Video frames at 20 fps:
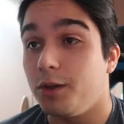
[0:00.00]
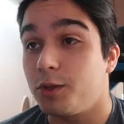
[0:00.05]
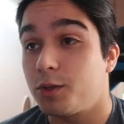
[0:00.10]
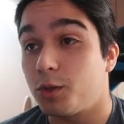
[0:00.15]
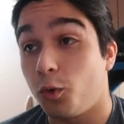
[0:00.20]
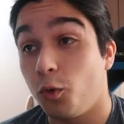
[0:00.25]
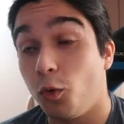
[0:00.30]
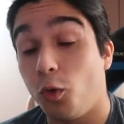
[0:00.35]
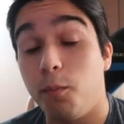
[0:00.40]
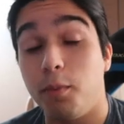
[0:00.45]

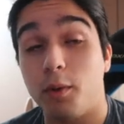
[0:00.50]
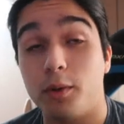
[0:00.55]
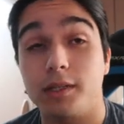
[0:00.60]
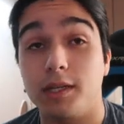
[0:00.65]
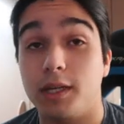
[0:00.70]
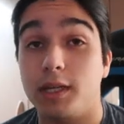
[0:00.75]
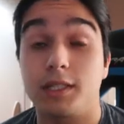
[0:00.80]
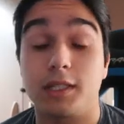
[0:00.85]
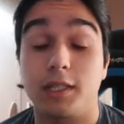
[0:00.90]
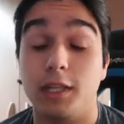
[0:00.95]
100 euros pour
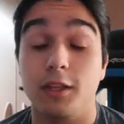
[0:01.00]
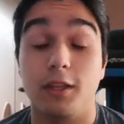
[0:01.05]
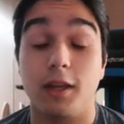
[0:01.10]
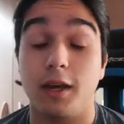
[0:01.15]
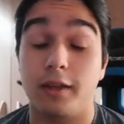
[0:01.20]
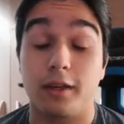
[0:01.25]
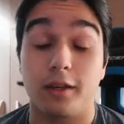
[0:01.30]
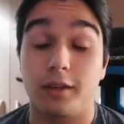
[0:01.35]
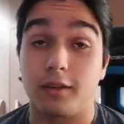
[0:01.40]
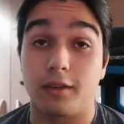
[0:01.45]
ça, c'est une
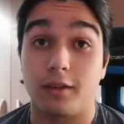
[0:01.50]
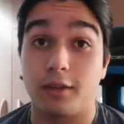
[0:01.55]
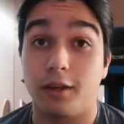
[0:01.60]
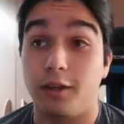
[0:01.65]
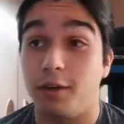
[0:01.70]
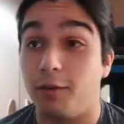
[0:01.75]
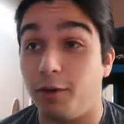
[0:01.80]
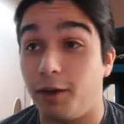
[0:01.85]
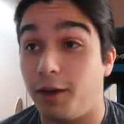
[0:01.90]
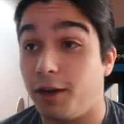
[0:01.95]
arnaque.
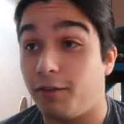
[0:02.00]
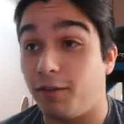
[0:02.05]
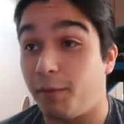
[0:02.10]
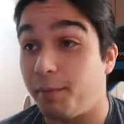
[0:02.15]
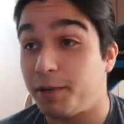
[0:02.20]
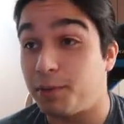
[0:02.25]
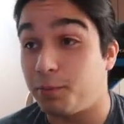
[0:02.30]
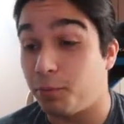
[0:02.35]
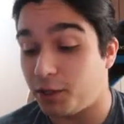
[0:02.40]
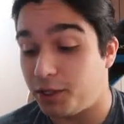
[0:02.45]
voilà, on va
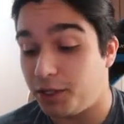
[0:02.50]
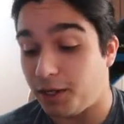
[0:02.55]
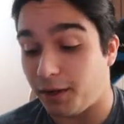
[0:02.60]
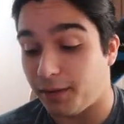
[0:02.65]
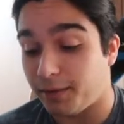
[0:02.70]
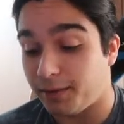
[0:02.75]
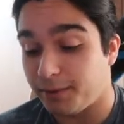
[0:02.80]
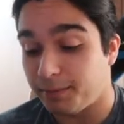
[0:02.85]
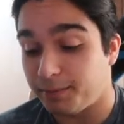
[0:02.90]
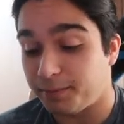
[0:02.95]
pas se mentir.